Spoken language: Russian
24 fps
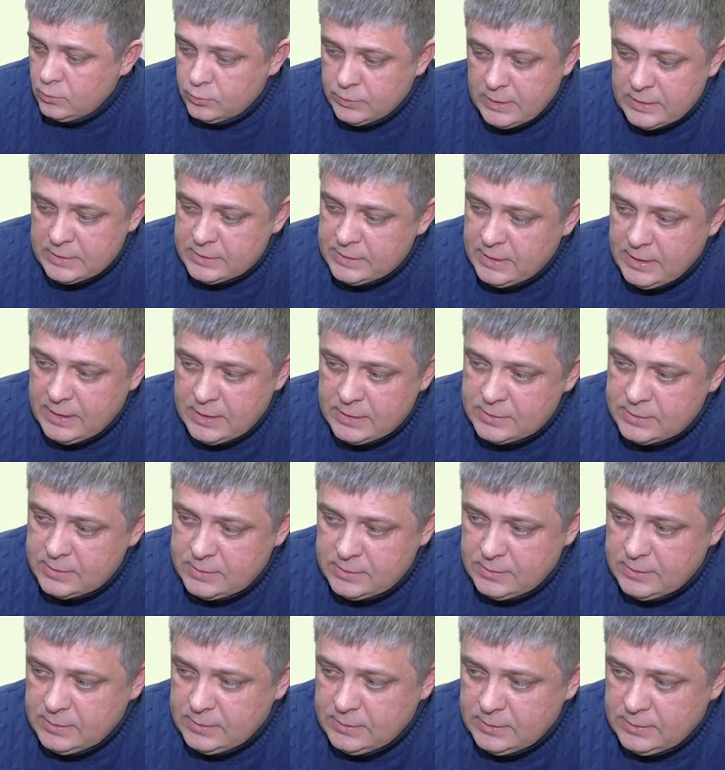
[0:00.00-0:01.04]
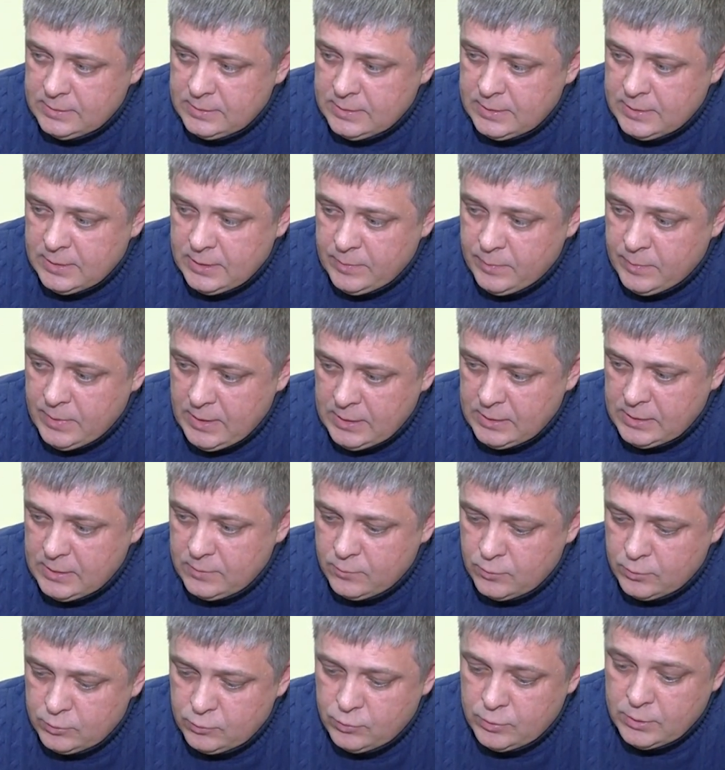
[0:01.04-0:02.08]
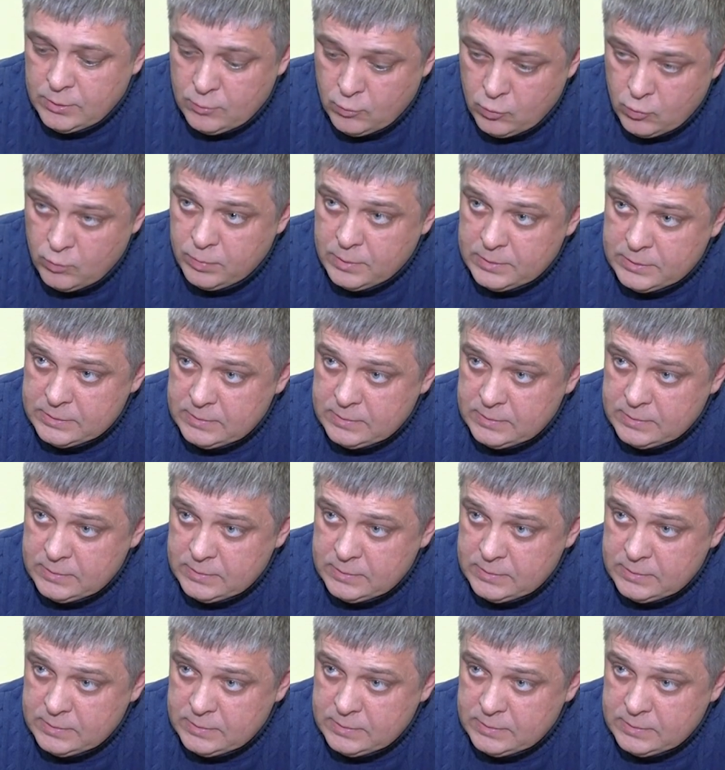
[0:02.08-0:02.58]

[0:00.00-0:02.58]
У нас есть э, ребята, вот у них группа